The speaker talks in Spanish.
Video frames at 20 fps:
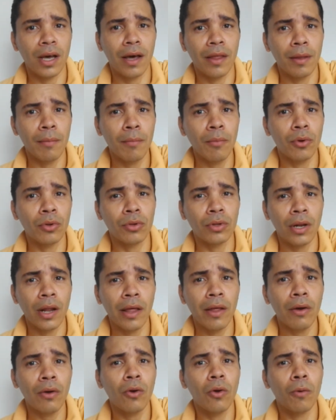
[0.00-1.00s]
ha
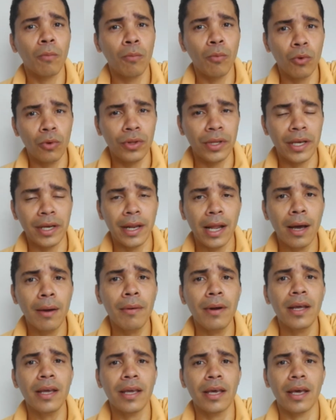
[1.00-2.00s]
demostrado lo
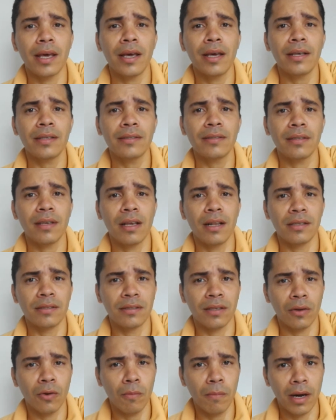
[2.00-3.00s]
vulnerable que es el
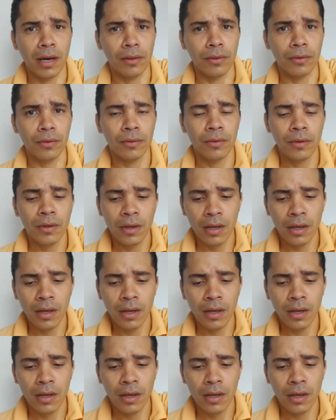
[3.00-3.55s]
ser humano.